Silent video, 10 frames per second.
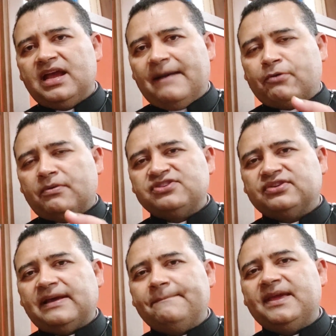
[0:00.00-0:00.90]

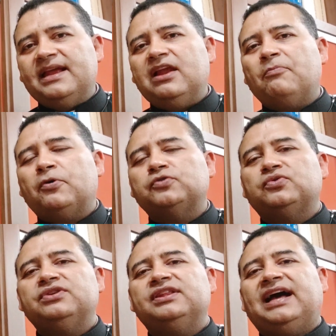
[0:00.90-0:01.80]
Aprovecho también la
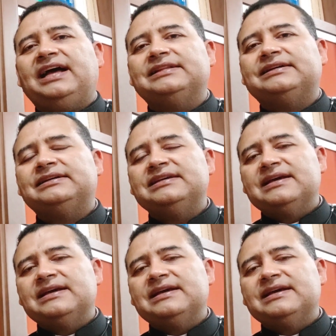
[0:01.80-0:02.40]
oportunidad